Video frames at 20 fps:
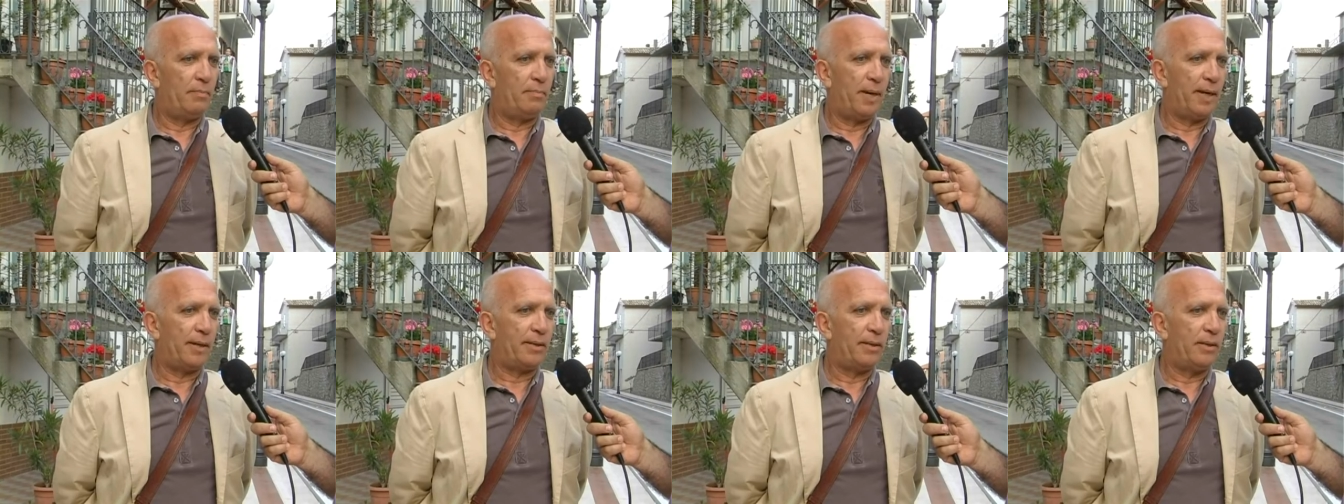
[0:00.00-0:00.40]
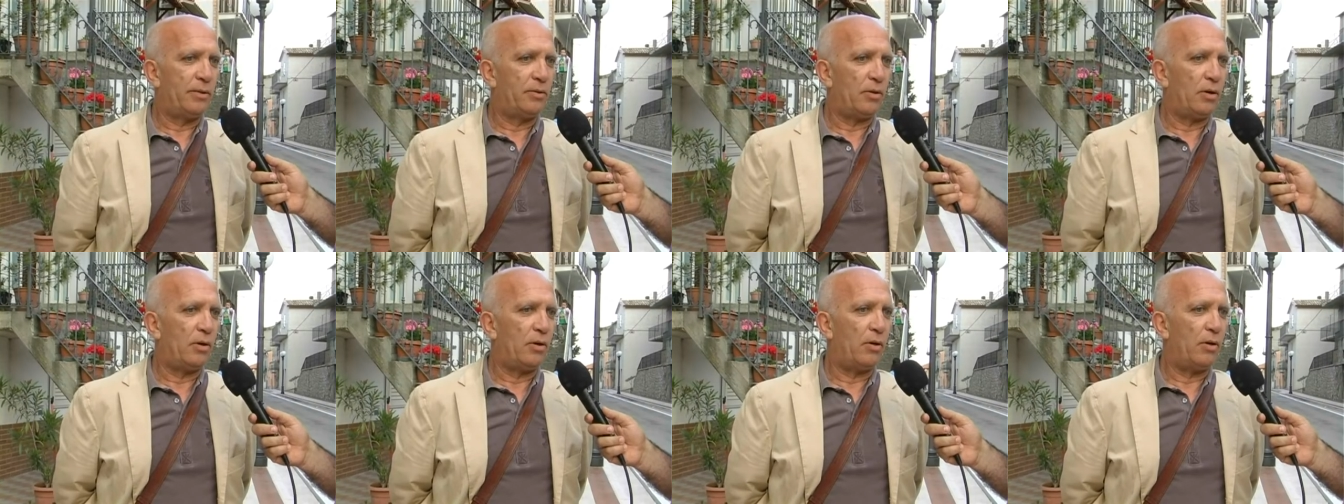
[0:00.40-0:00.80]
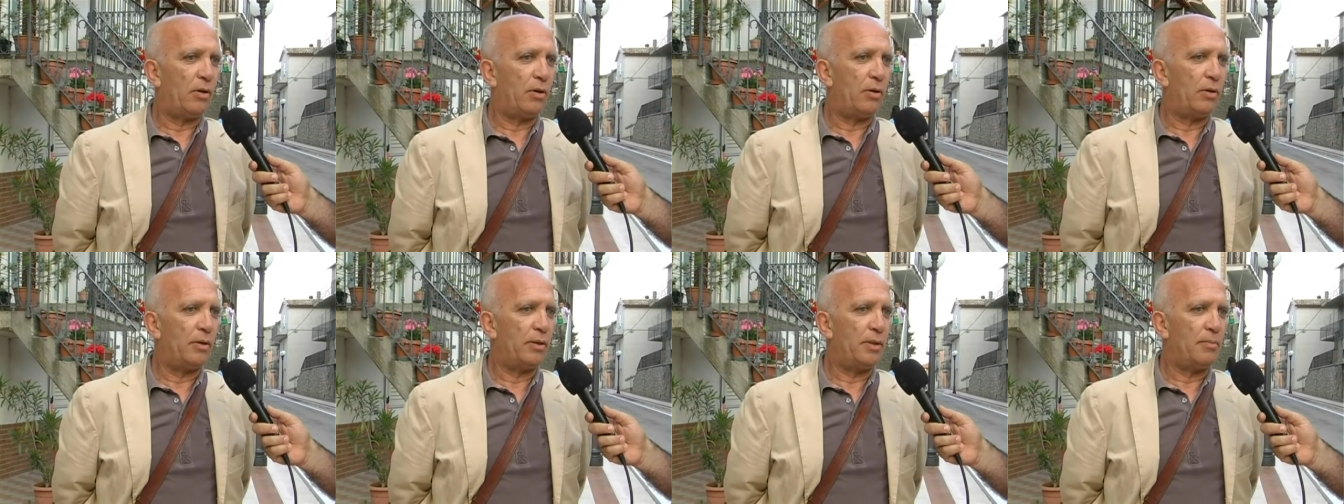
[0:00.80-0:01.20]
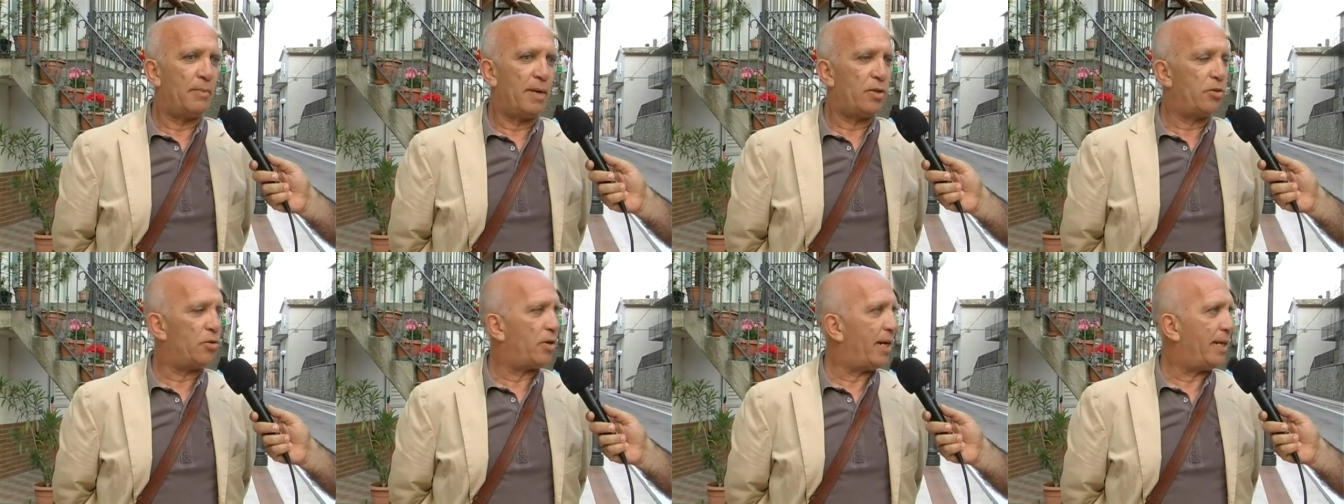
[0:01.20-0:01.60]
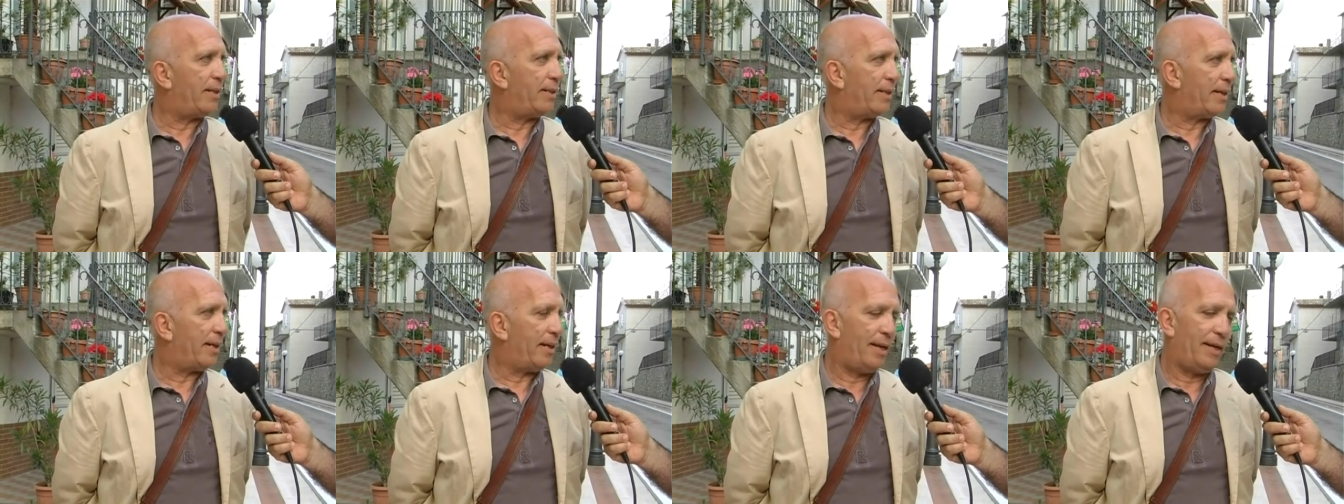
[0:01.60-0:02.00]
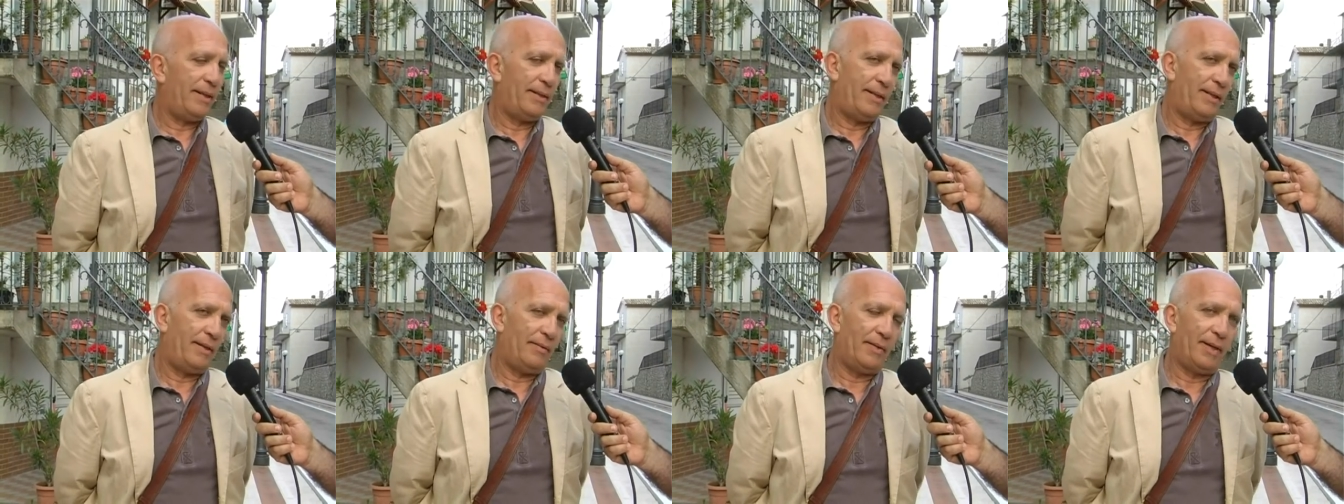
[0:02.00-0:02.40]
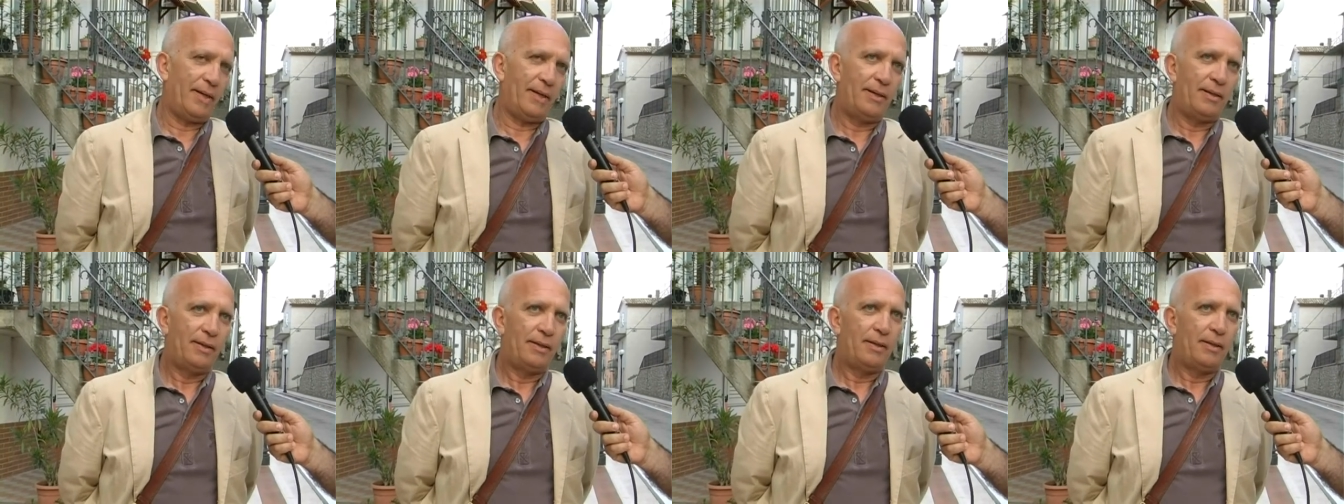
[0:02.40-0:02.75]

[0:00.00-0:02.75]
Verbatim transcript: il partito di maggioranza relativa